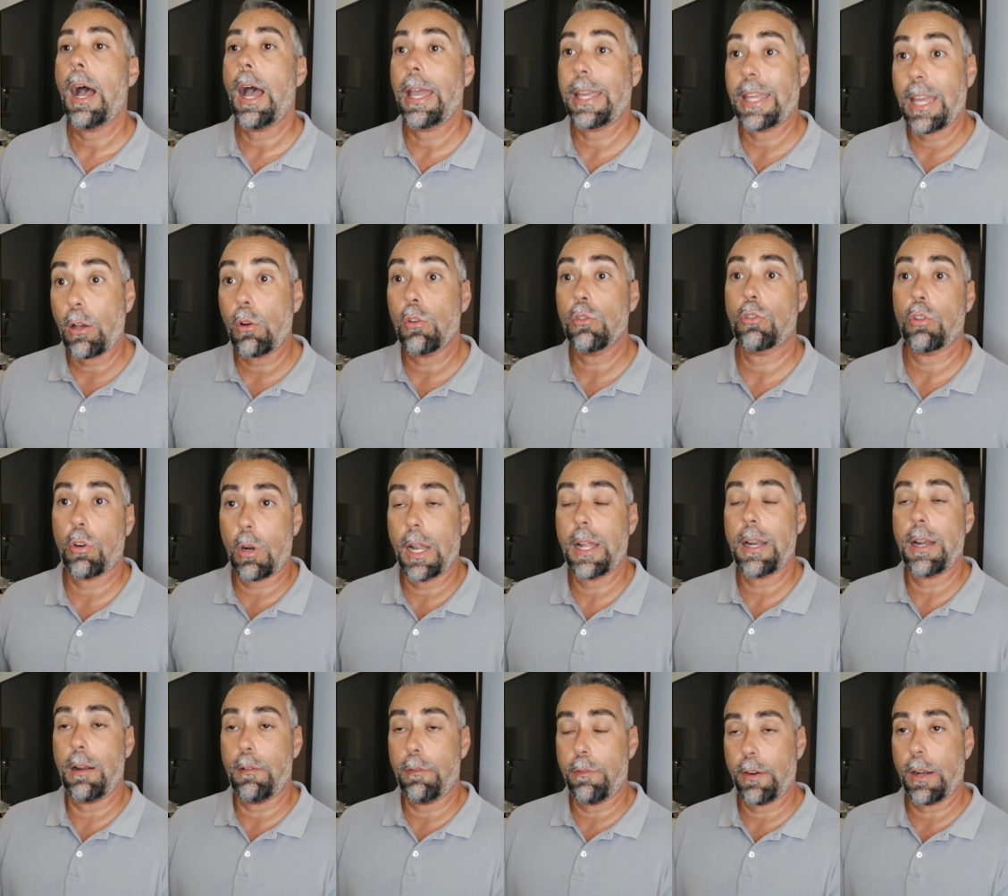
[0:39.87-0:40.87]
Hay que
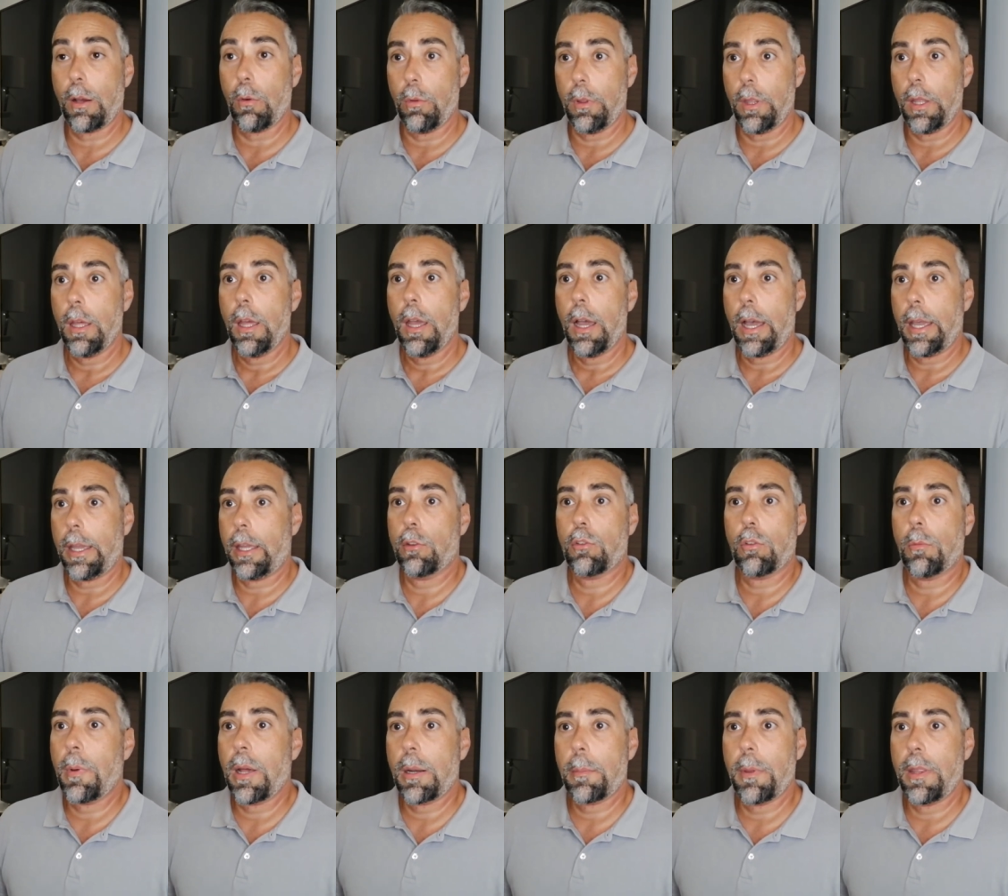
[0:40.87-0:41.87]
controlar el fraude, hay que
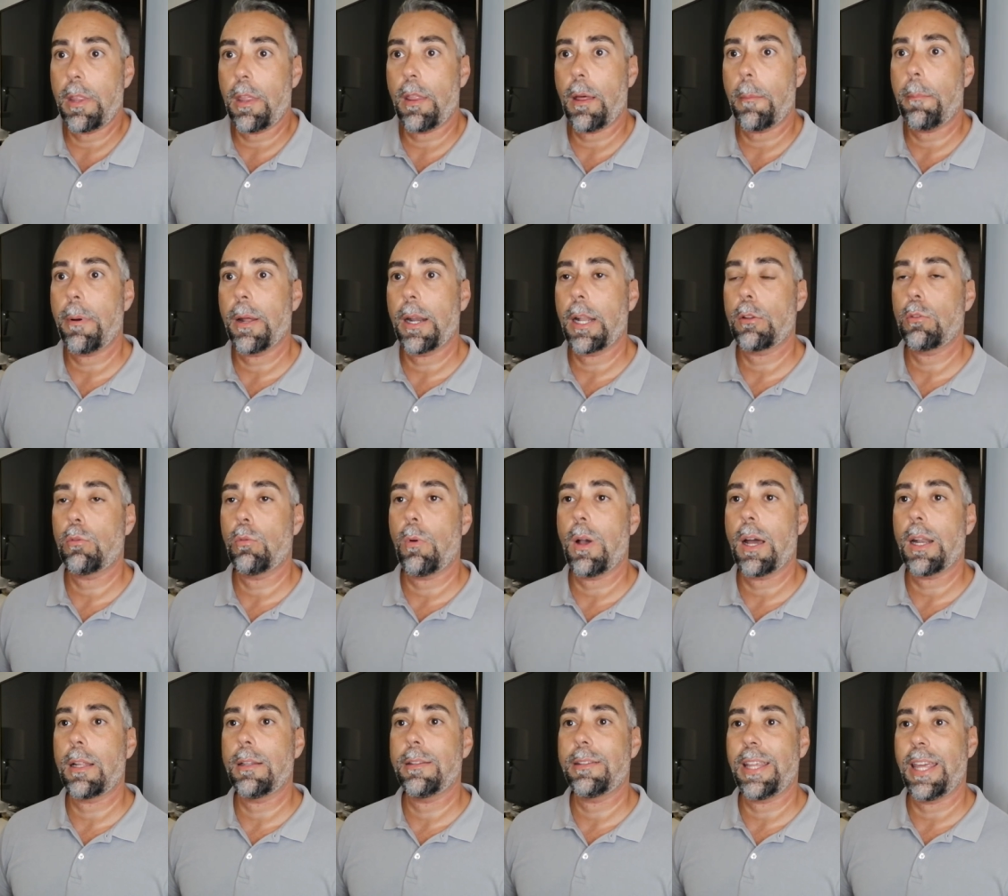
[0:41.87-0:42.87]
tomar medidas para
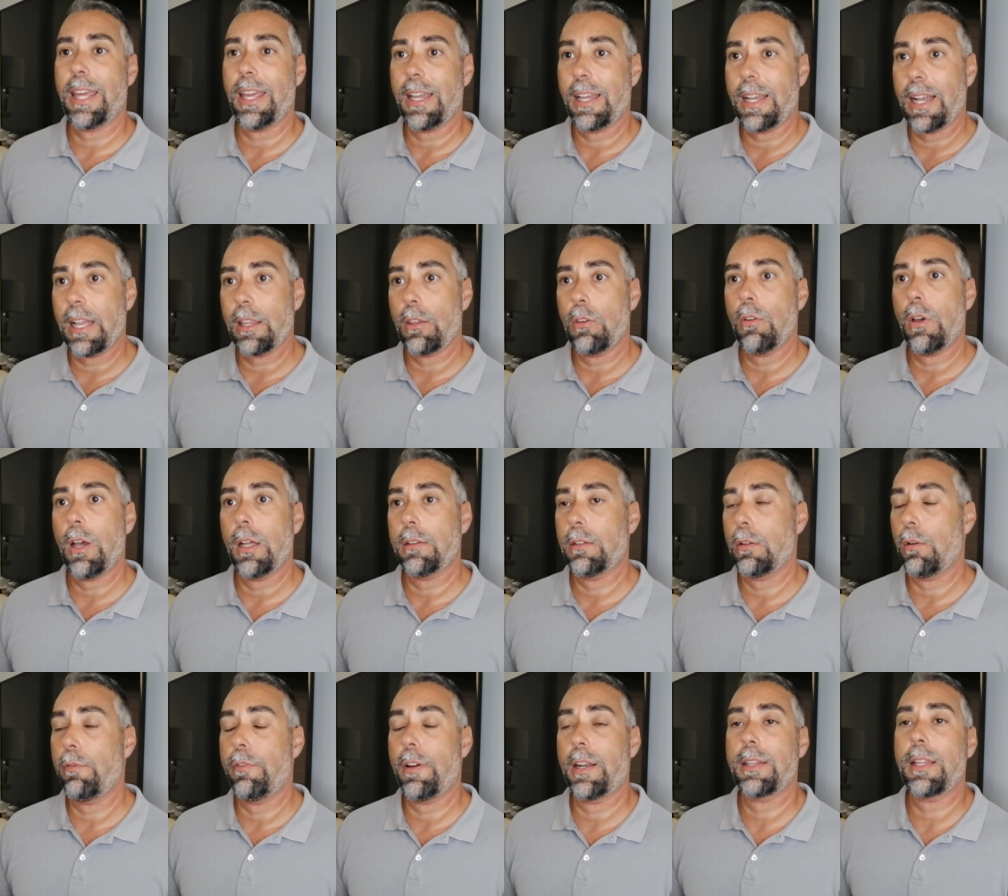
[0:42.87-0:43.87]
actuar ante engaños,
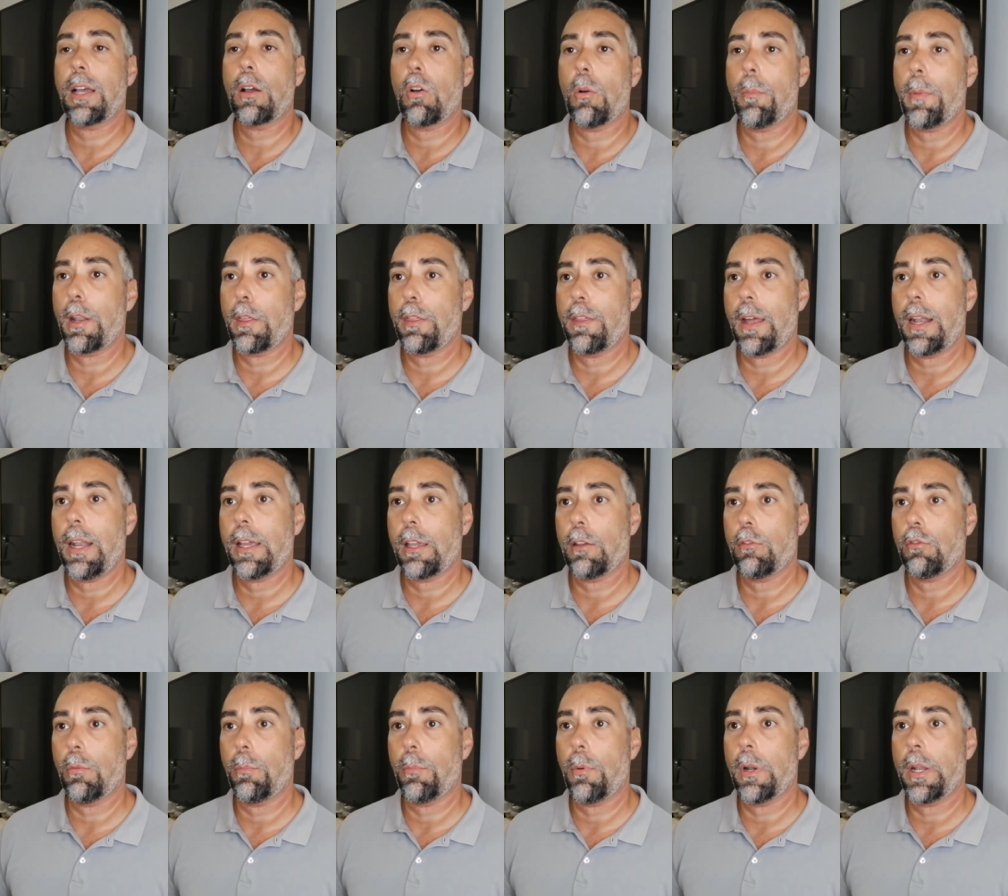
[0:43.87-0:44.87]
ante ofertas comerciales
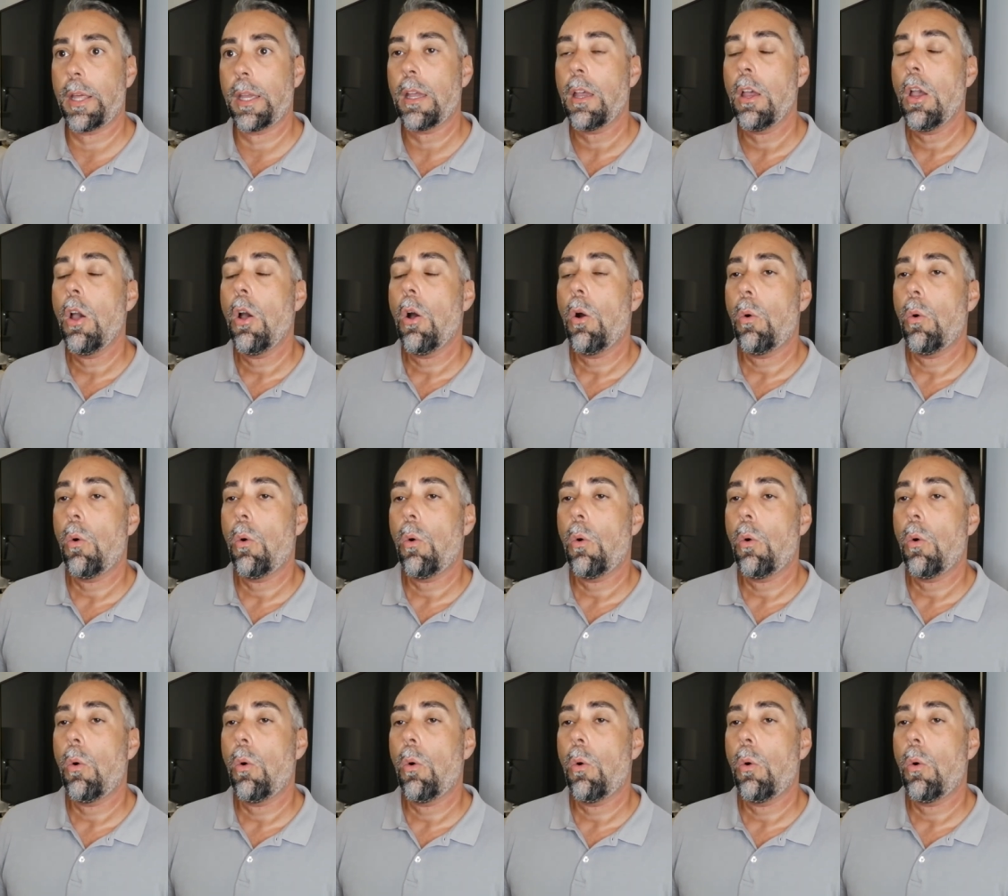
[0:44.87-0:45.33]
que suponen